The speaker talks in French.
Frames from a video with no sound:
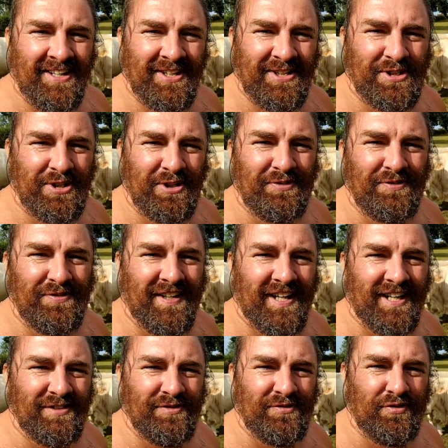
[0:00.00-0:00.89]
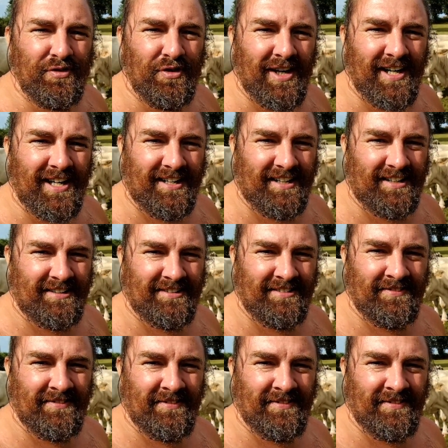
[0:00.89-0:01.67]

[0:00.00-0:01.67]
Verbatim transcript: je viens de voir.